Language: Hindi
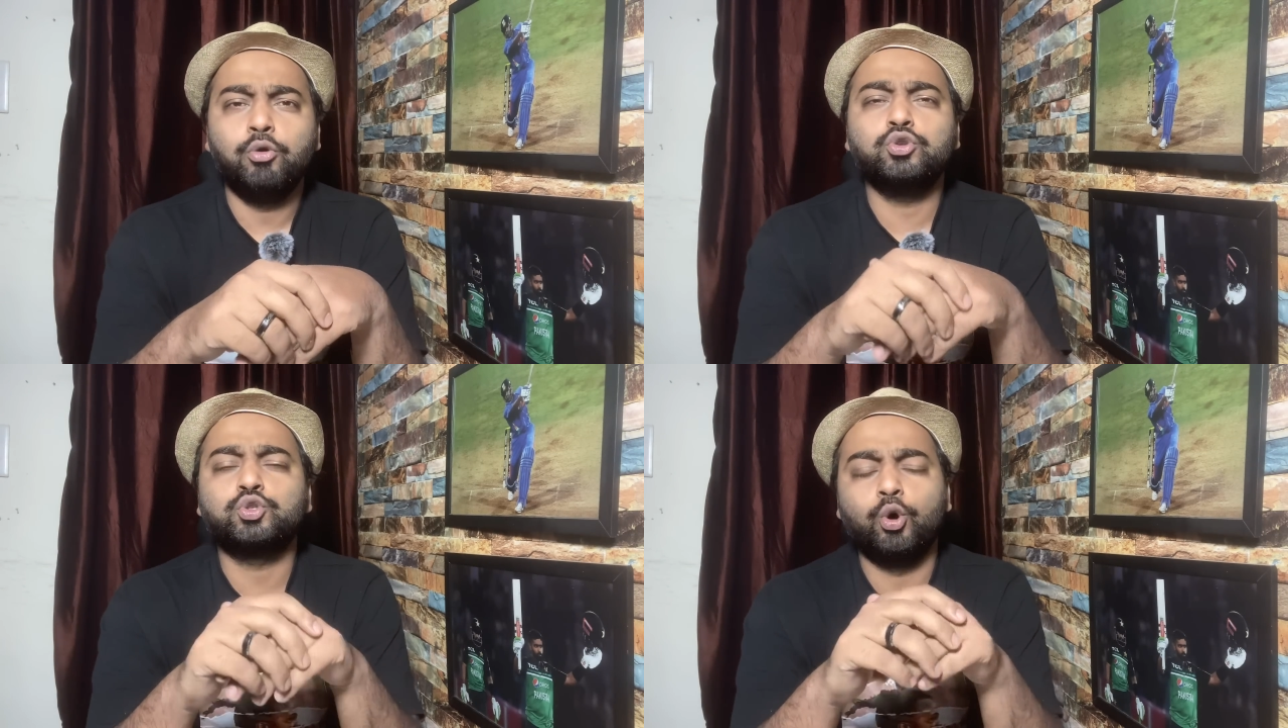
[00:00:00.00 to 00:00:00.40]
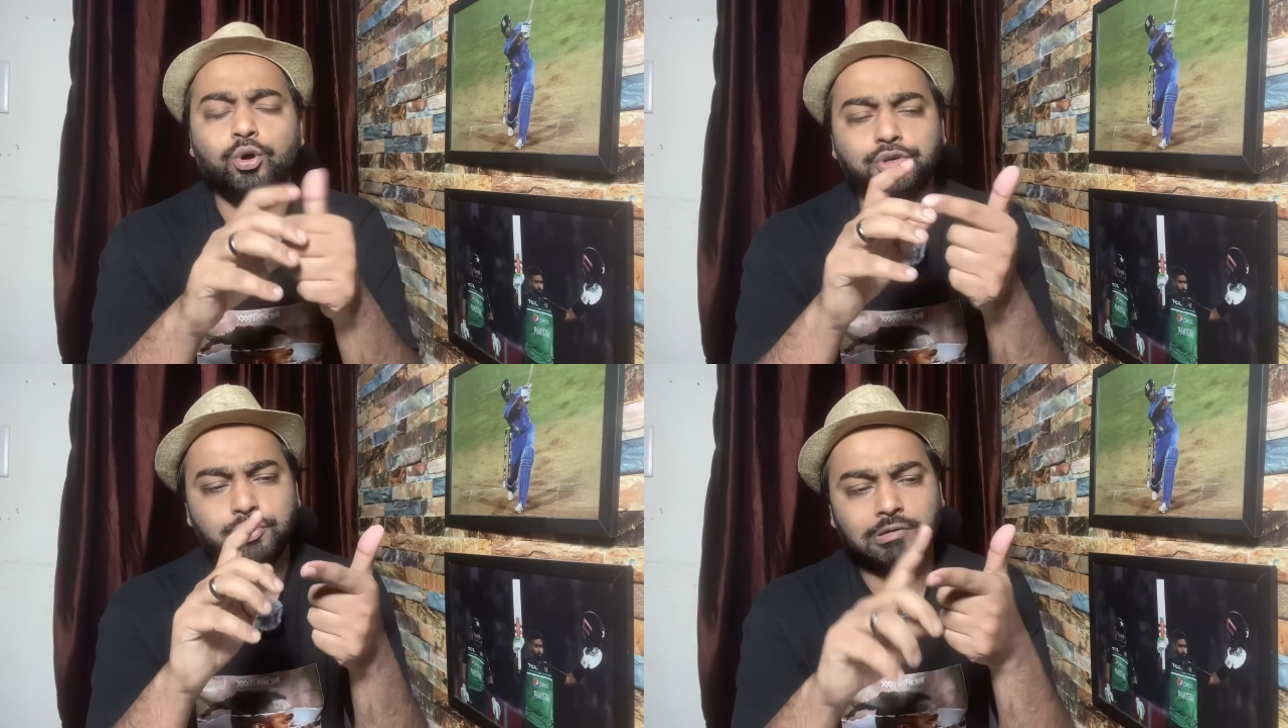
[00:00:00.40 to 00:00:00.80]
उसको
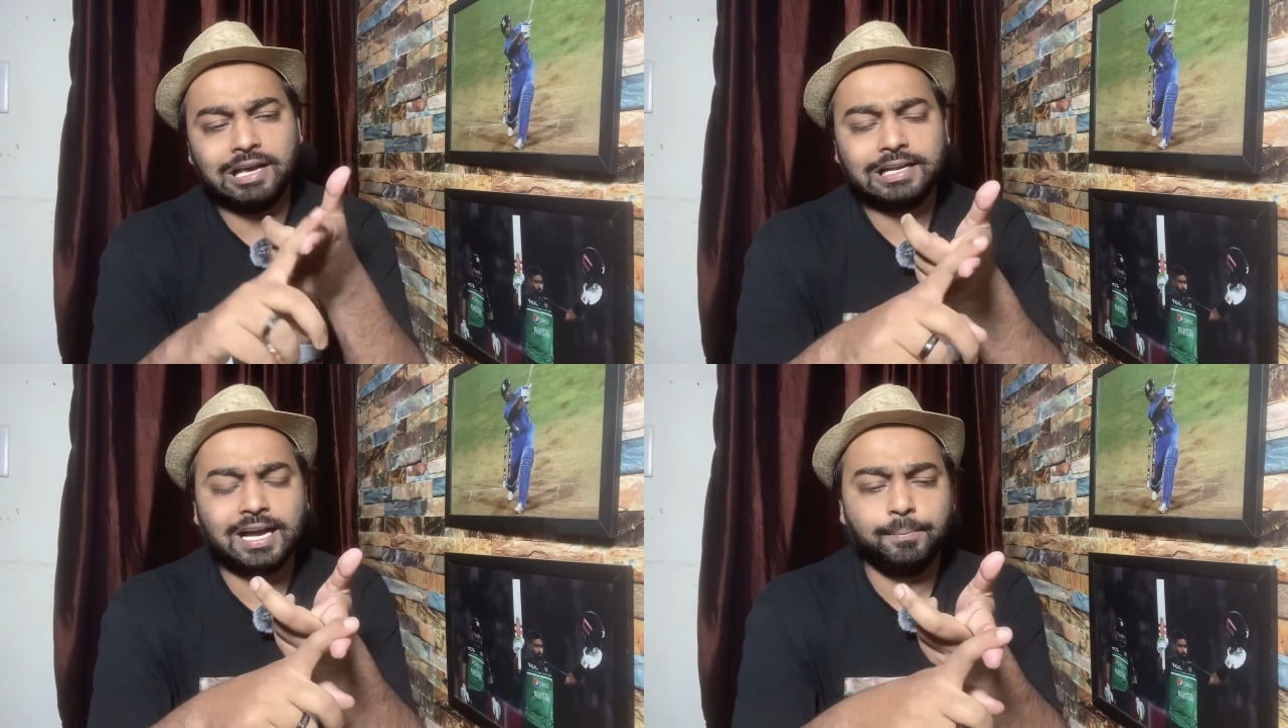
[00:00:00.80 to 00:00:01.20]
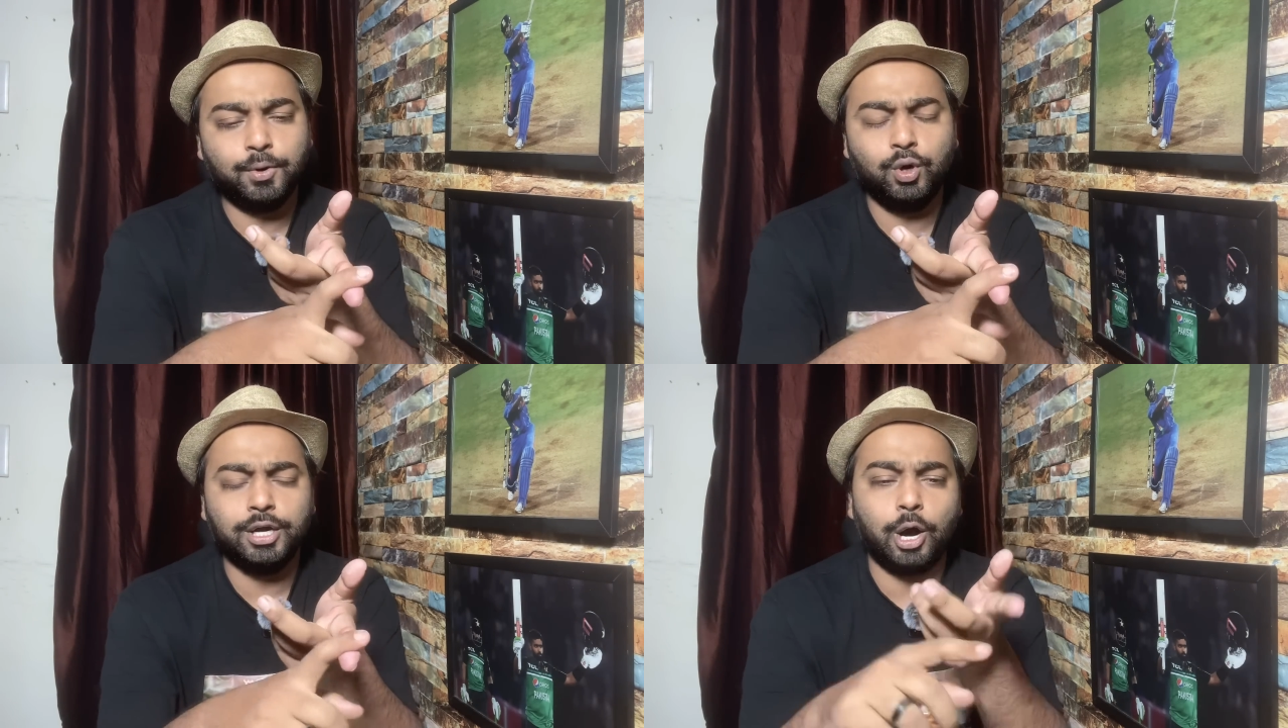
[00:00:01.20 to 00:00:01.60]
श्रीलंका
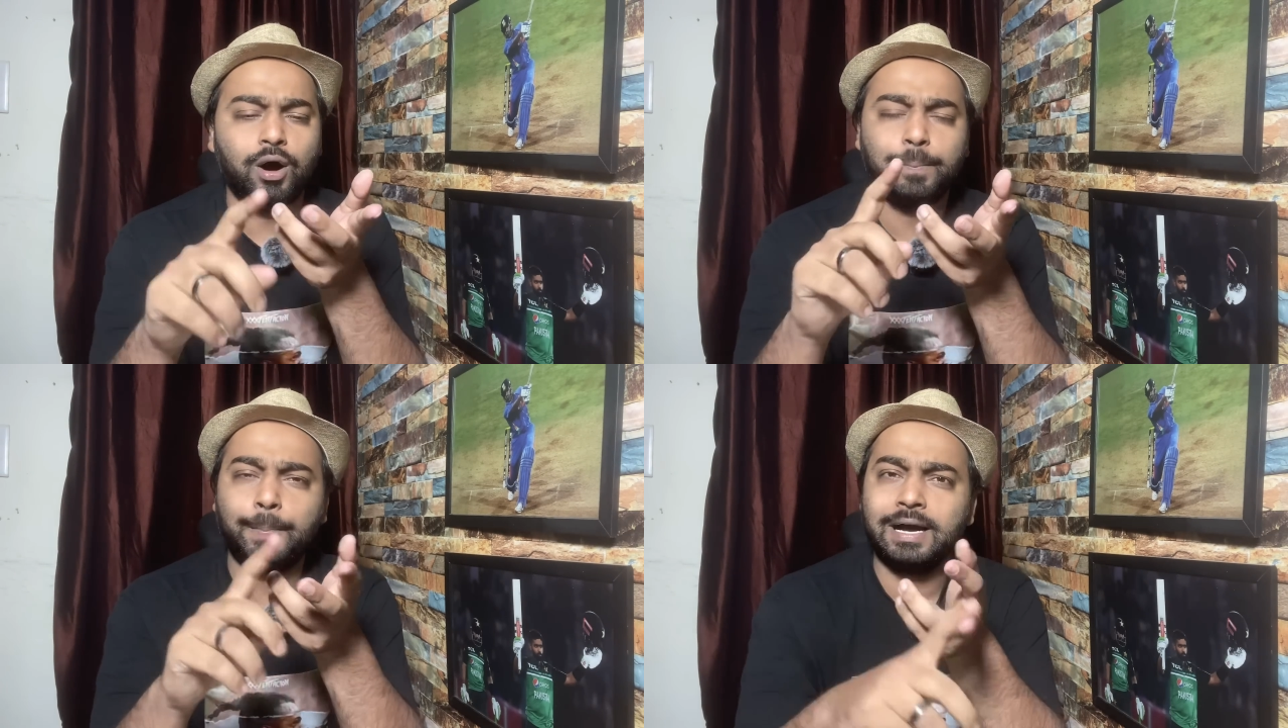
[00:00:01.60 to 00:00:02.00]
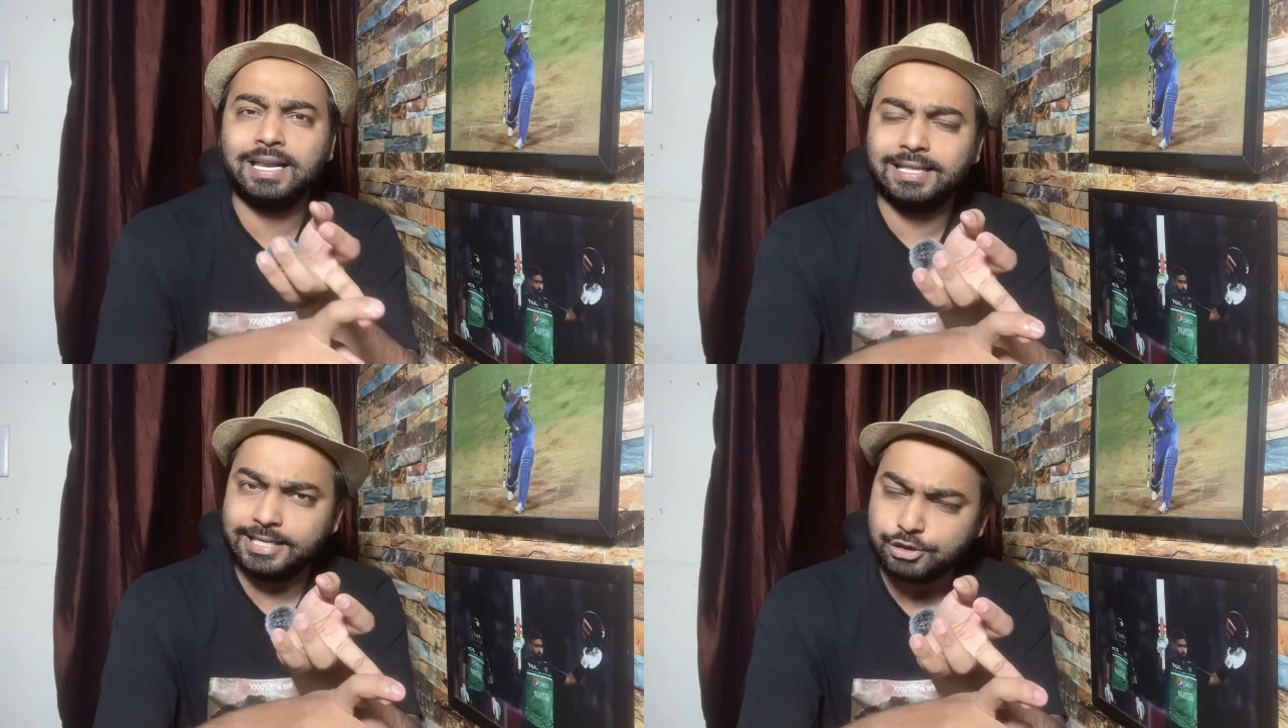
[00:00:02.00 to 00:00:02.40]
बोर्ड और
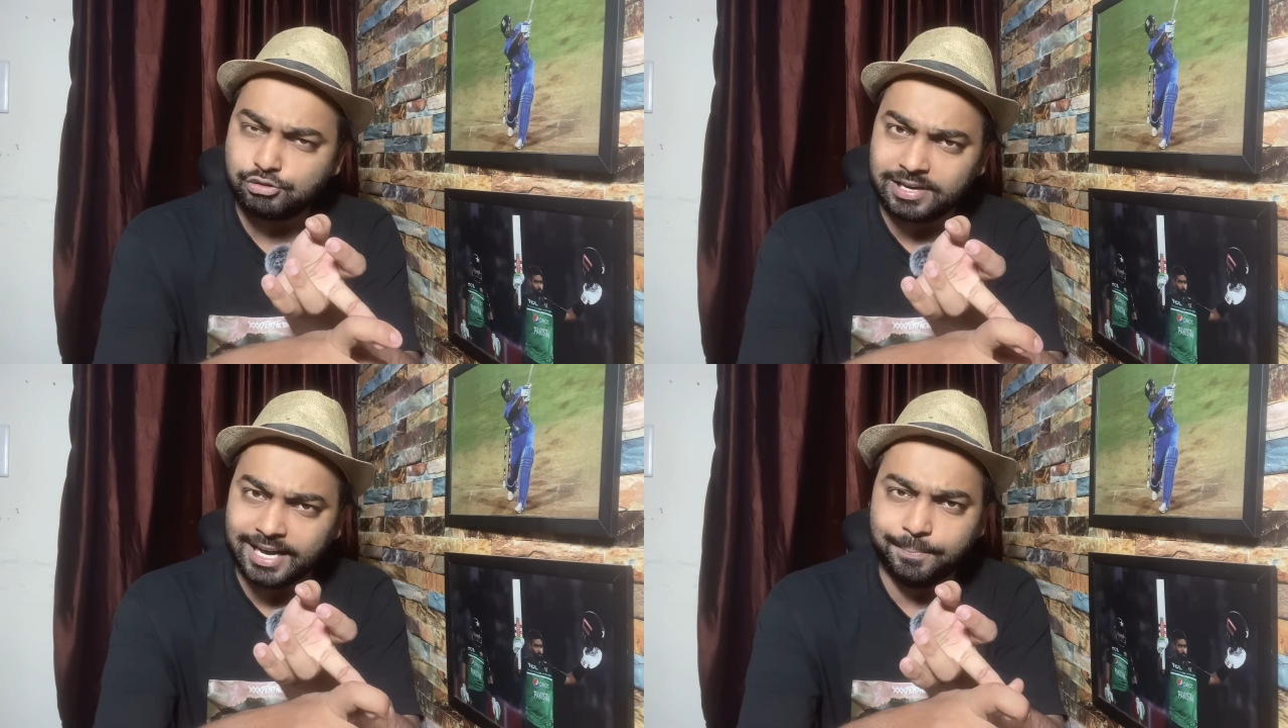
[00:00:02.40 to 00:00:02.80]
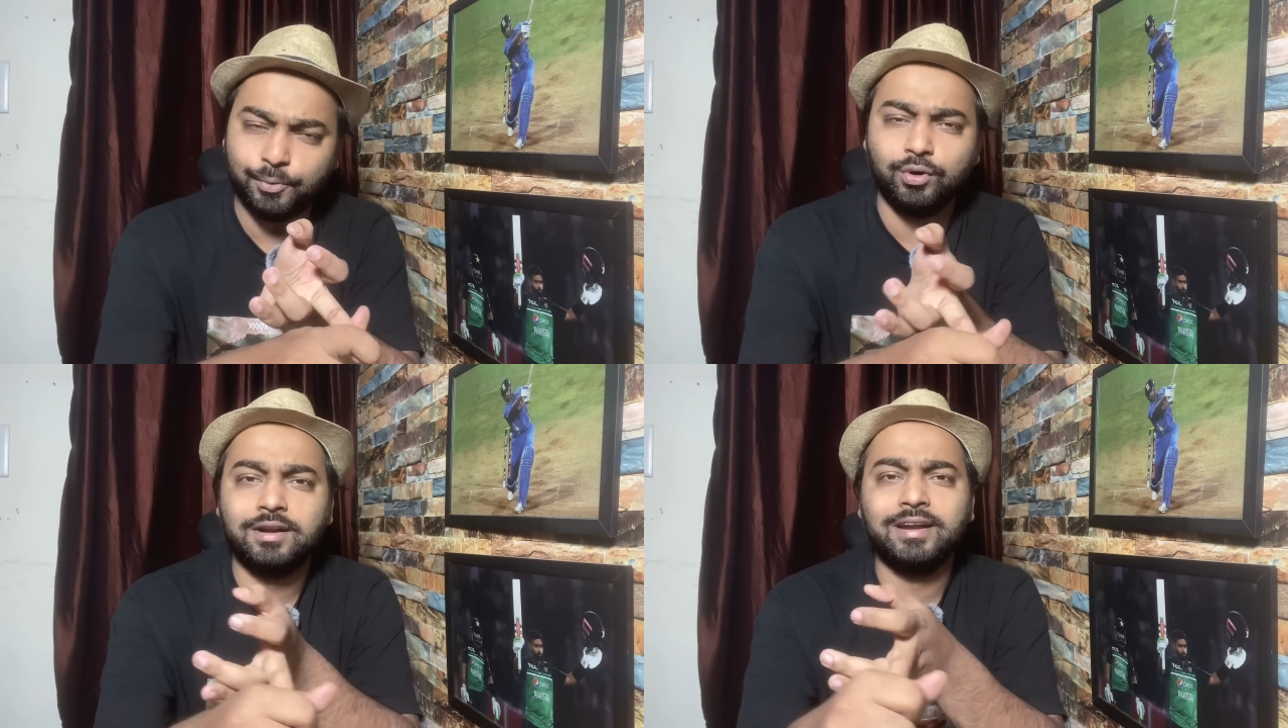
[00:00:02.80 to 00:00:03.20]
बांग्लादेश क्रिकेट
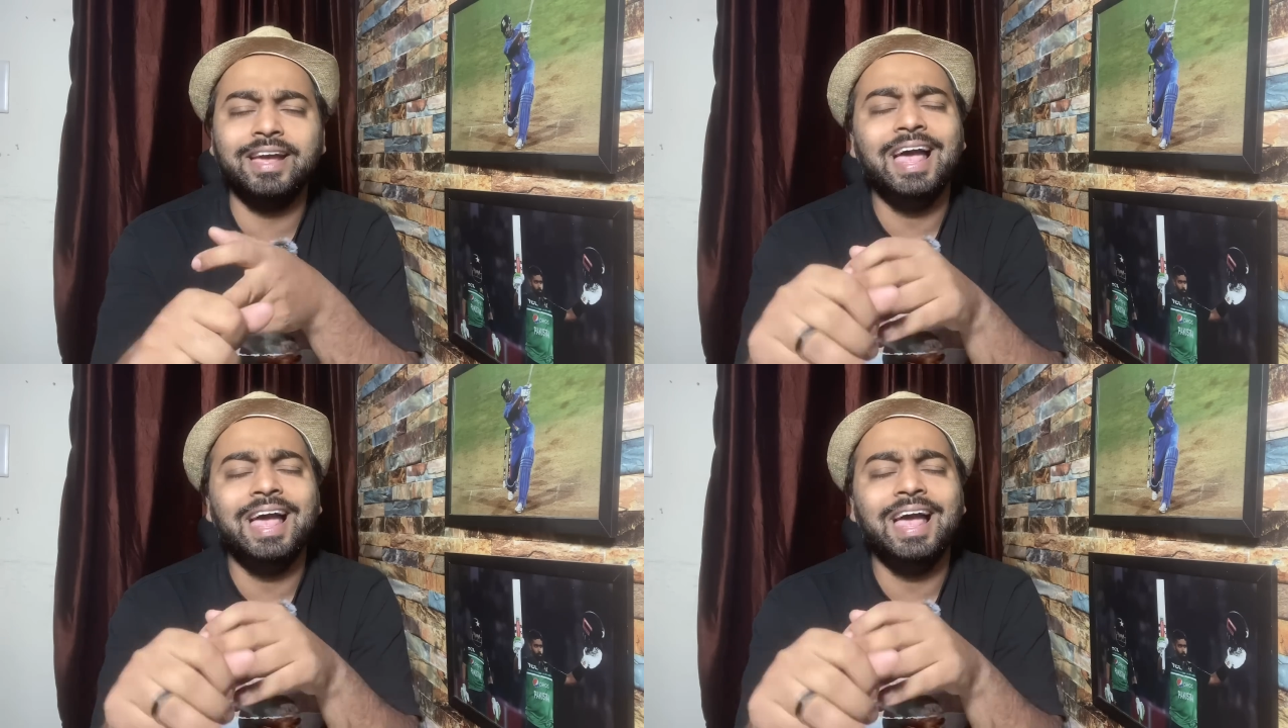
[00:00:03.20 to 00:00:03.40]
बोर्ड ने